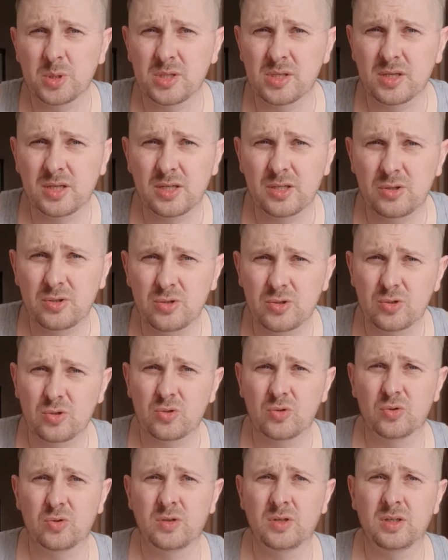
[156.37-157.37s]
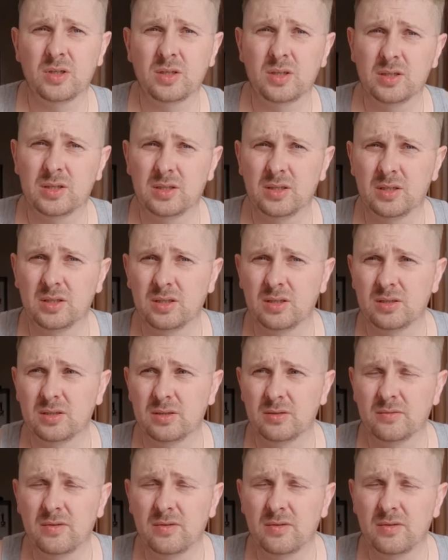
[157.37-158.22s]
закрытию сезона а,